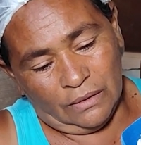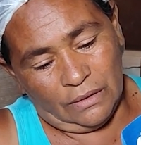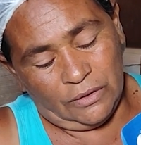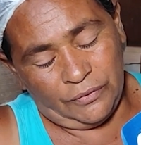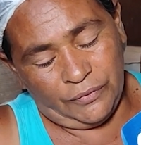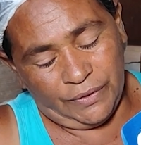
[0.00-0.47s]

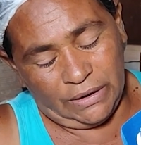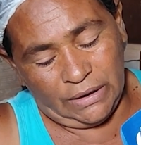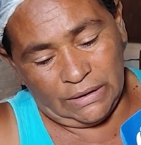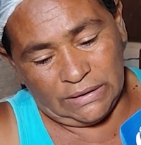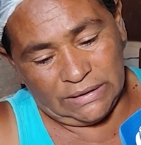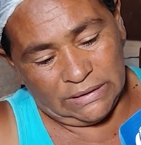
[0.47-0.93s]
E eu
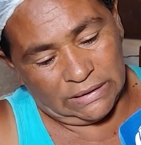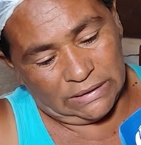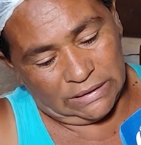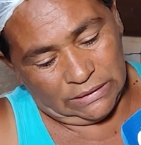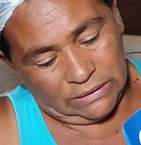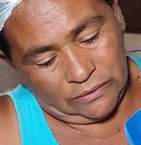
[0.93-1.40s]
fiquei assim
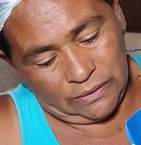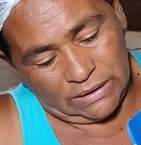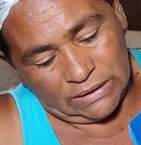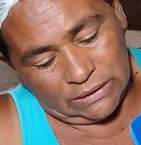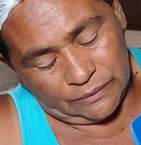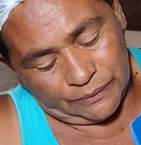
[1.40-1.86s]
nessa
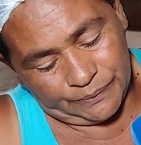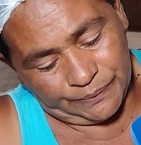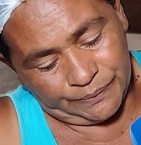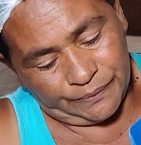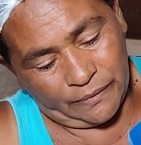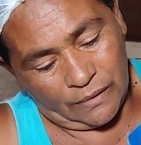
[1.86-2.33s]
situação.
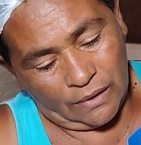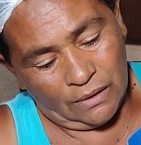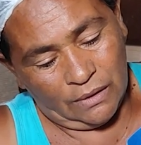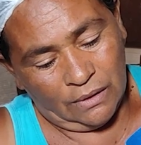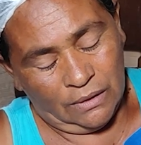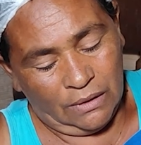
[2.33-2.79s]

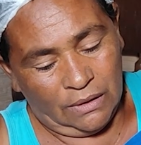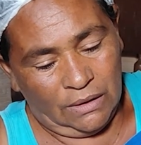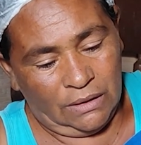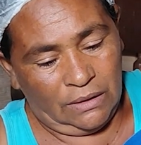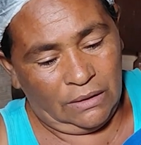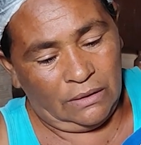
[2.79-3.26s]

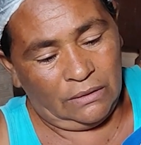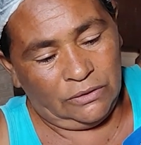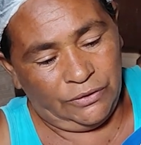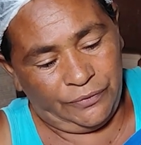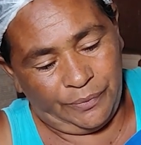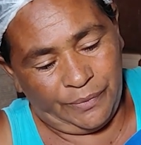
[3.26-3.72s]
Eu
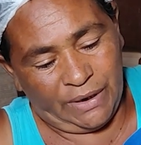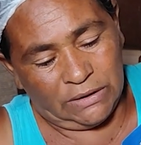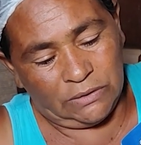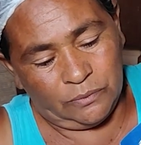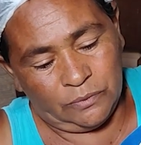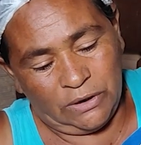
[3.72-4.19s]
tive
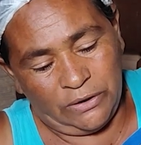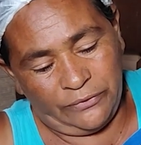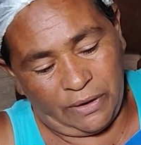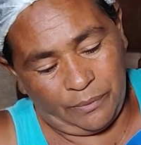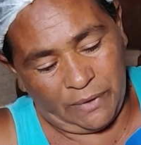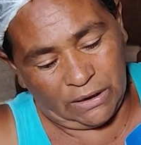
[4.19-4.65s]
mais um
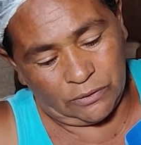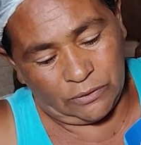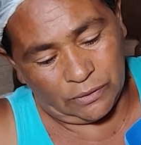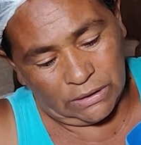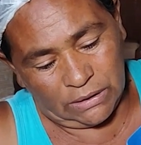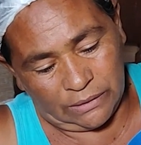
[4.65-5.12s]

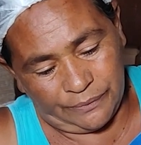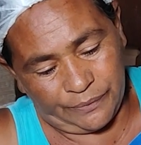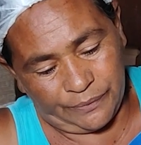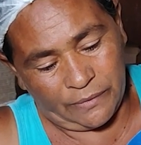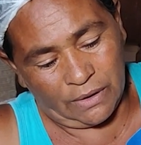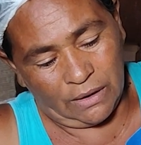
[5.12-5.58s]
livramento que
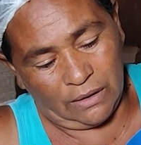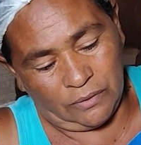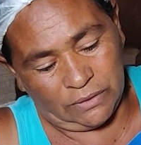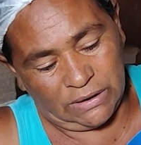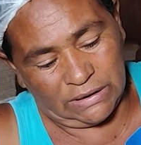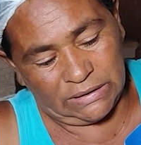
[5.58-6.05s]

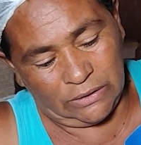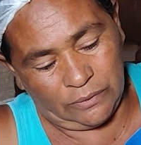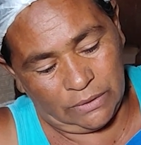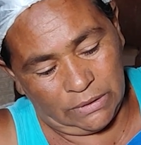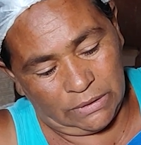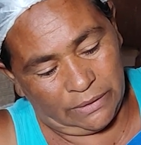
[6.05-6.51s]

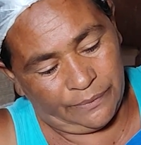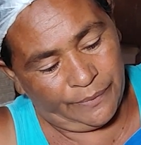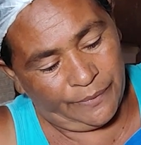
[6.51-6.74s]
aconteceu que